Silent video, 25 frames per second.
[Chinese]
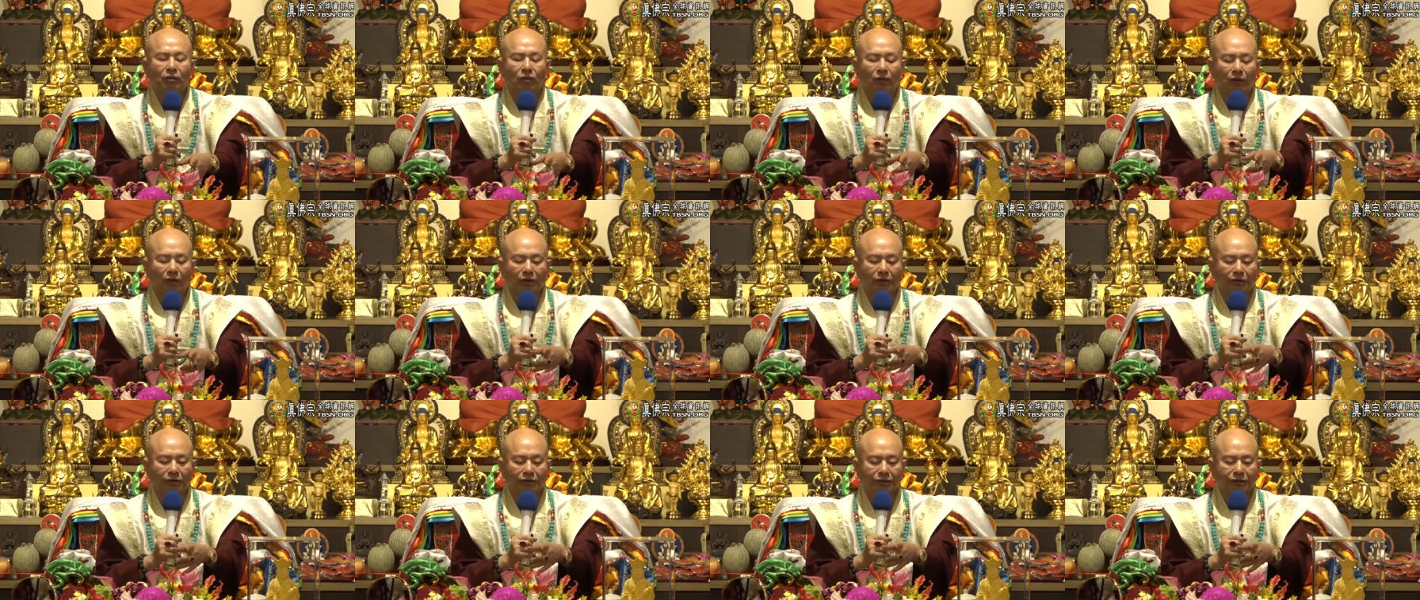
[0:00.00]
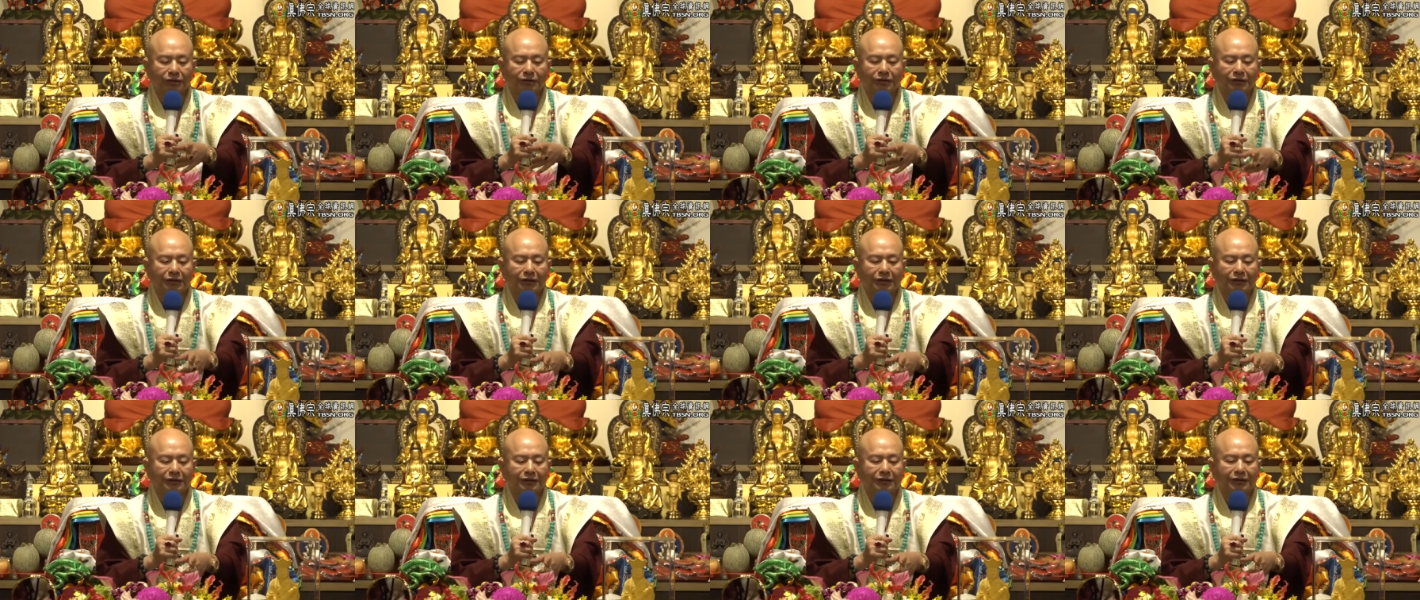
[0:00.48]
我直
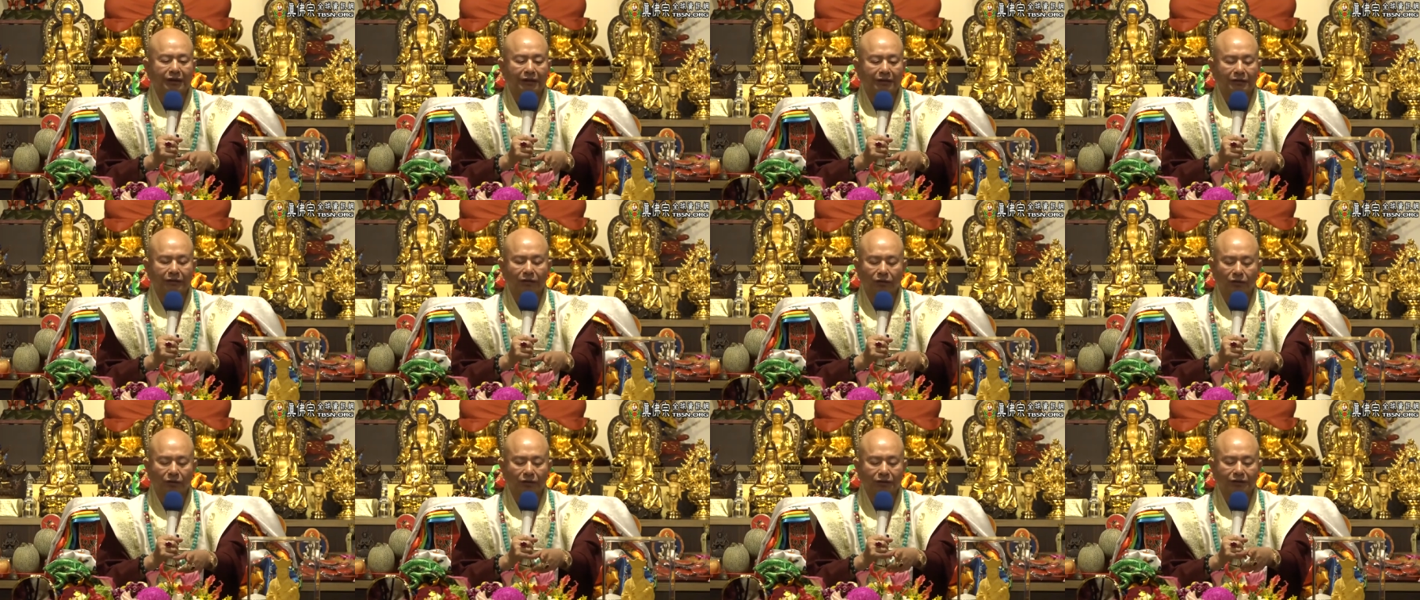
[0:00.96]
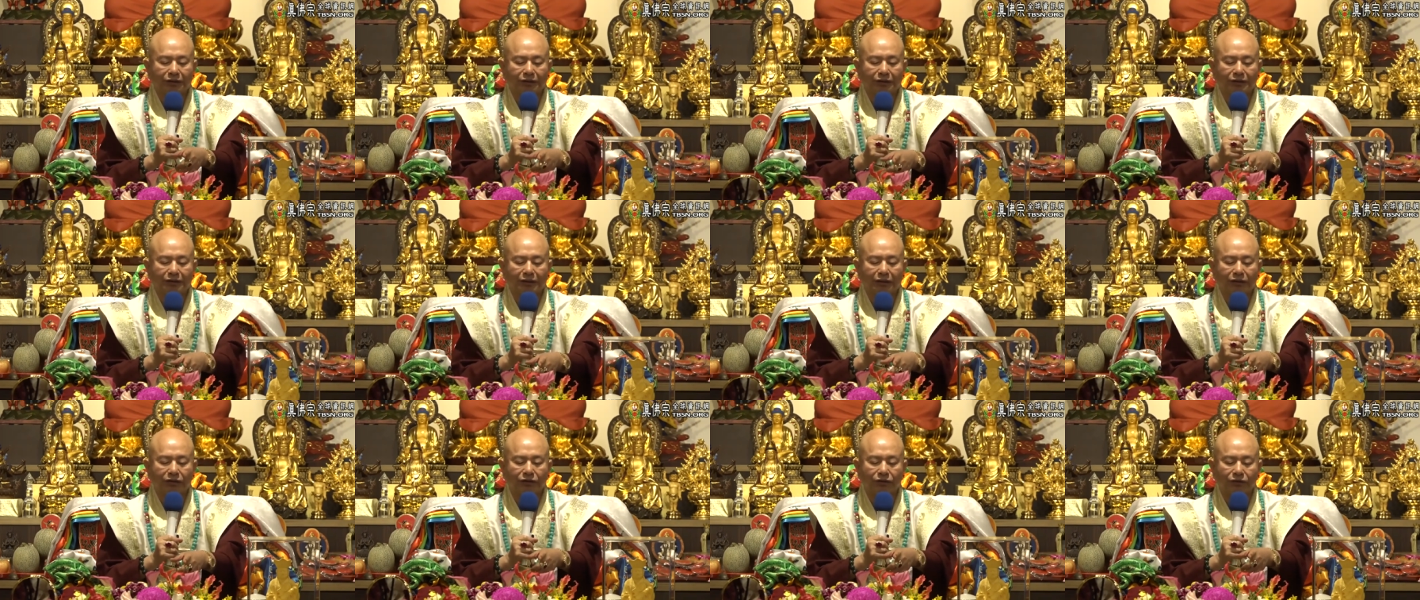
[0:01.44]
接讲的，我写
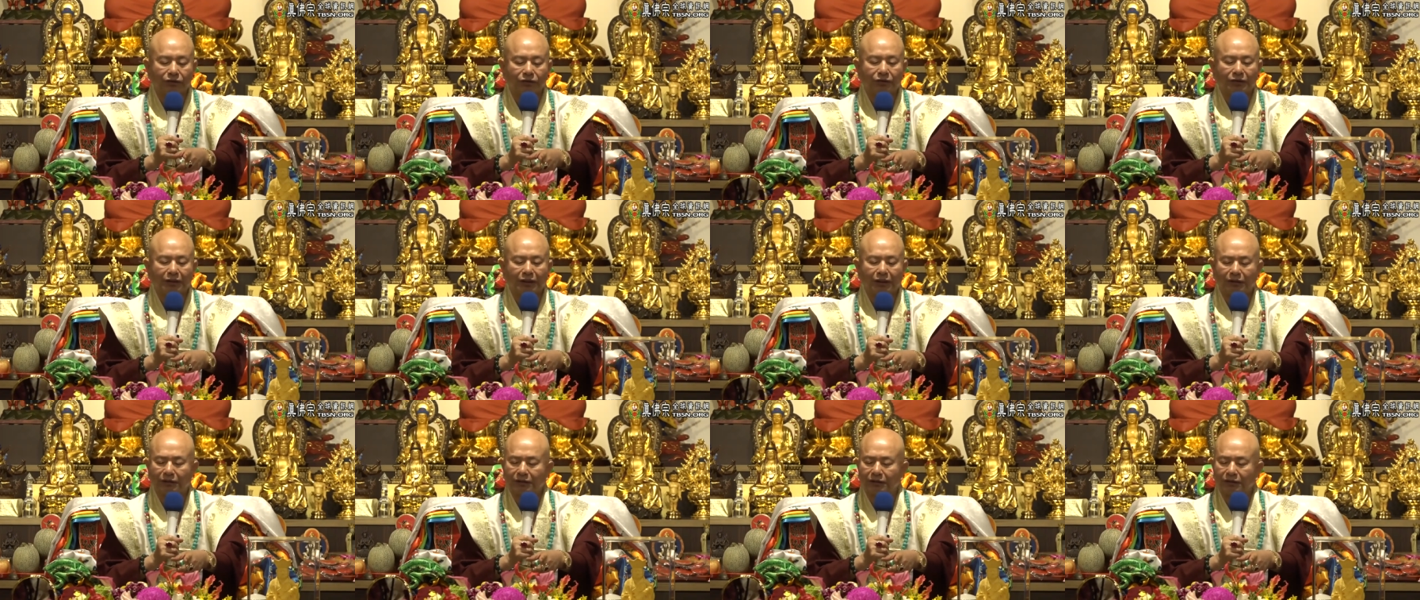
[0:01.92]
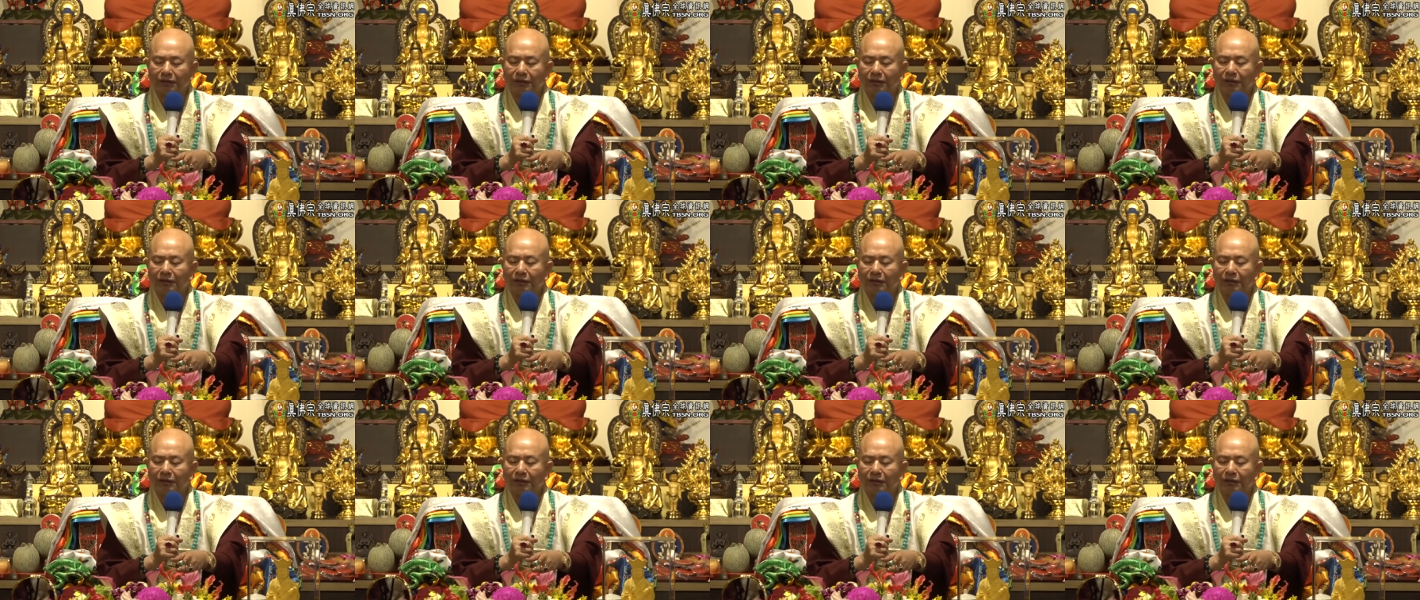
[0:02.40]
在书上。